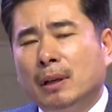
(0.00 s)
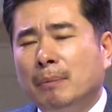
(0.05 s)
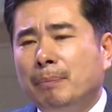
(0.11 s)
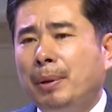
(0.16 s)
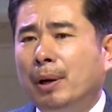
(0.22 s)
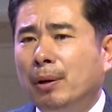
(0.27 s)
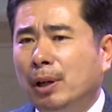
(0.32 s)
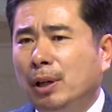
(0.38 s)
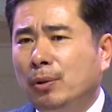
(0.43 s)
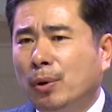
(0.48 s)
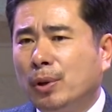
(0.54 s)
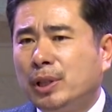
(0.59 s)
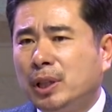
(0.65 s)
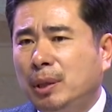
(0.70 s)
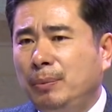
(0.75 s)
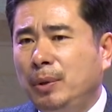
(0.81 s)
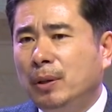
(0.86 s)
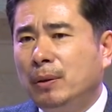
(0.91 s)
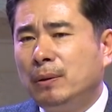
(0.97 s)
병을
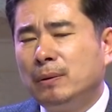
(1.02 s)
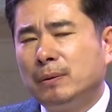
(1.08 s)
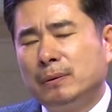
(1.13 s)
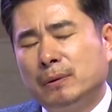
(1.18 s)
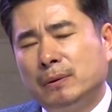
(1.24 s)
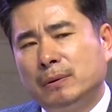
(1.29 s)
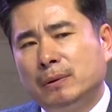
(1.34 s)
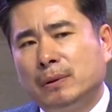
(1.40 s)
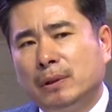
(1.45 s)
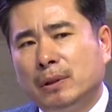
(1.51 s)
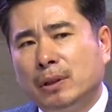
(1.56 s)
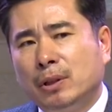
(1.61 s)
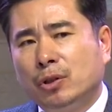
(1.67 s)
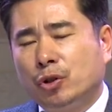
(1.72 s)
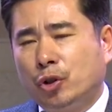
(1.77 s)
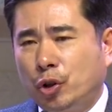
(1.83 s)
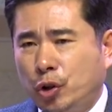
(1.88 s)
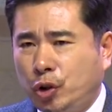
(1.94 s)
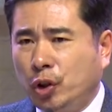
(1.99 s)
고치며
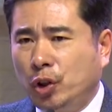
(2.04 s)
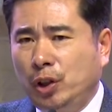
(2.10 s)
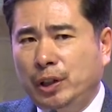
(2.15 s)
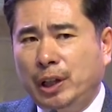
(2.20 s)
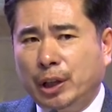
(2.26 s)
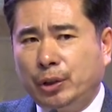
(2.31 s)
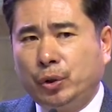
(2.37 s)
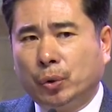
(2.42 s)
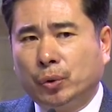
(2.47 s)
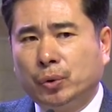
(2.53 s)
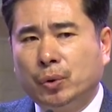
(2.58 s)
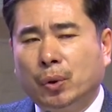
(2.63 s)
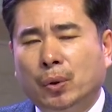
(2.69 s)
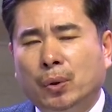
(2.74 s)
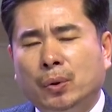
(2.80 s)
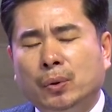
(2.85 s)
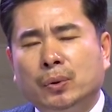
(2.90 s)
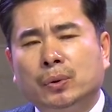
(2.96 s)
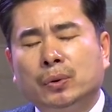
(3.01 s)
귀신을
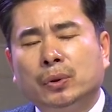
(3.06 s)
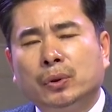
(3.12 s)
내쫓고